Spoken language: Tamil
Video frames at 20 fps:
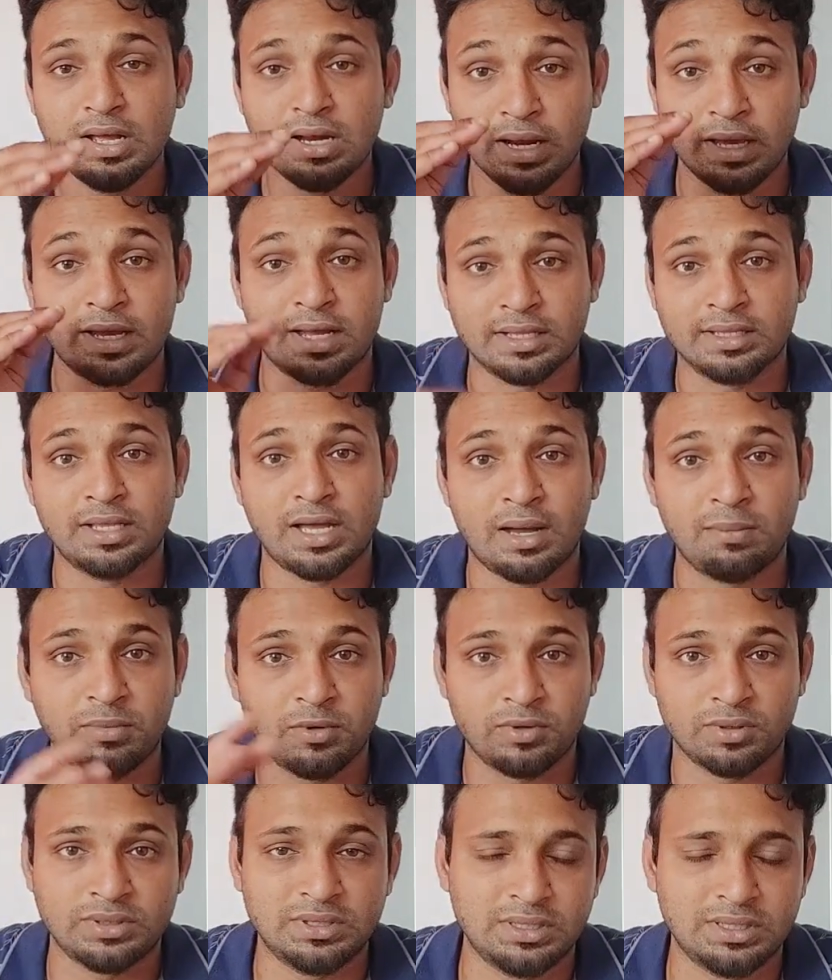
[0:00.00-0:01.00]
லைக் அந்த
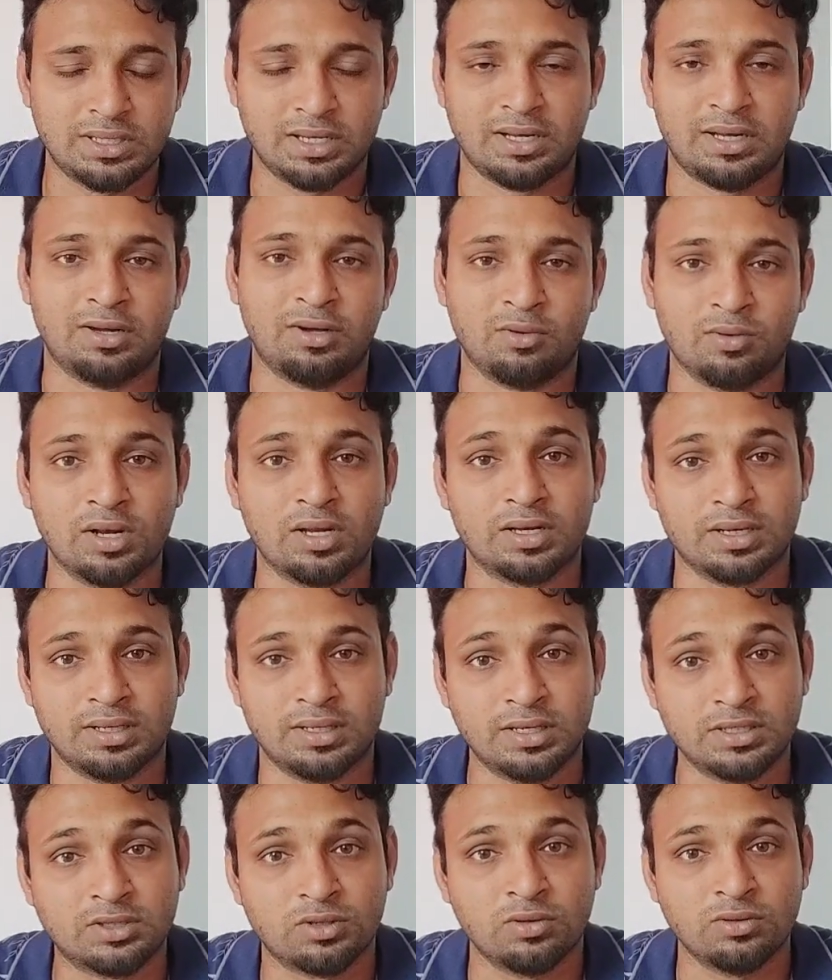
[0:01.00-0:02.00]
ஆப்பில் வந்து உங்களுக்கு
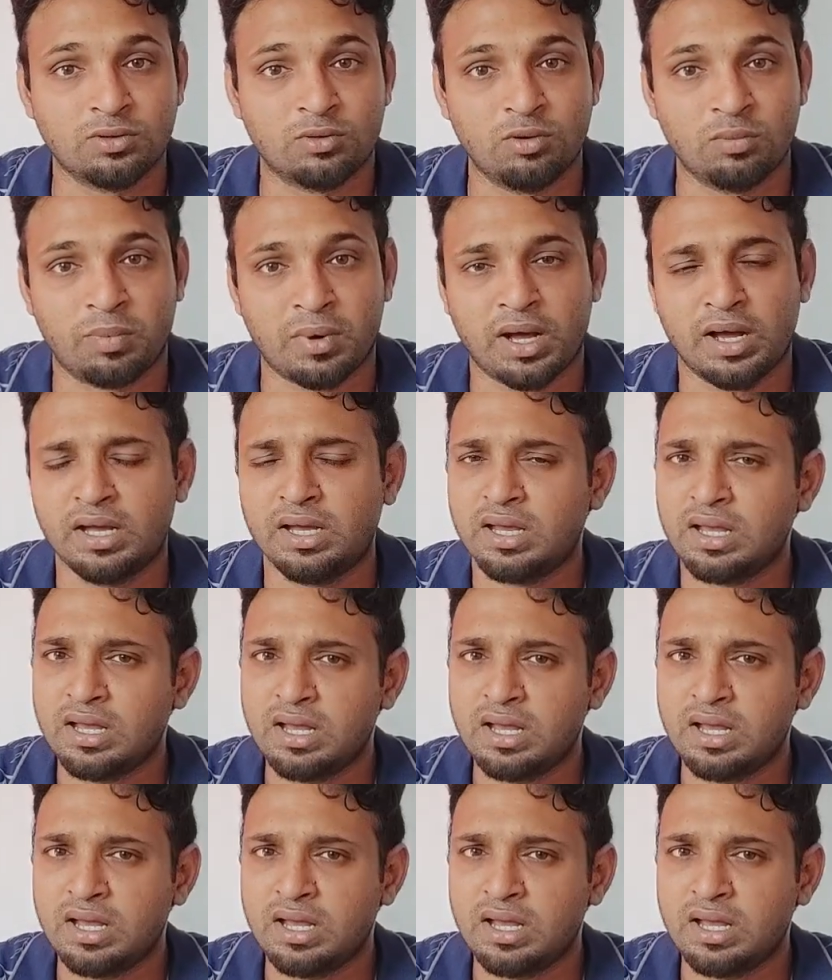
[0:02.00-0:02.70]
டிஸ்கவுண்ட் கொடுப்பாங்க